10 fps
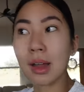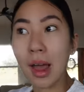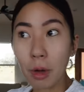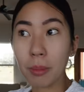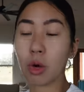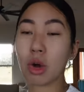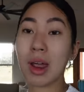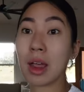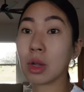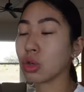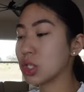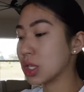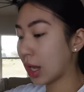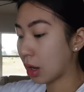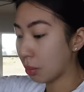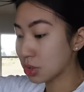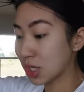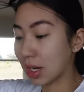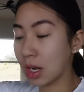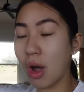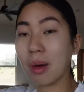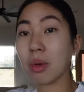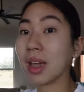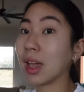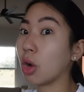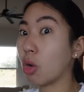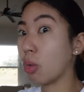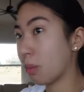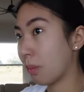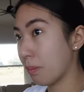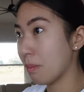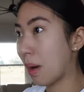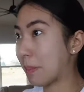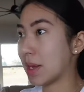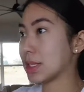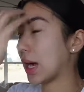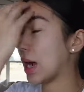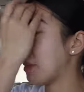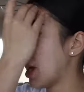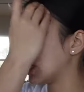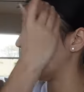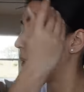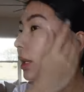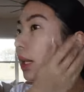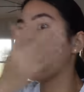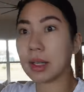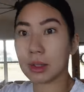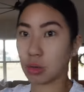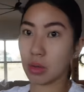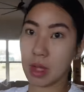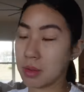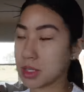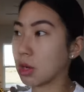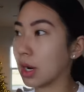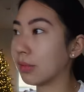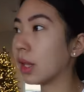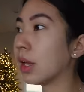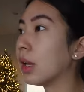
A lo mejor hay cositas como cerca de los árboles que no va a pasar la máquina, ¿me entienden? El tractor es demasiado grande.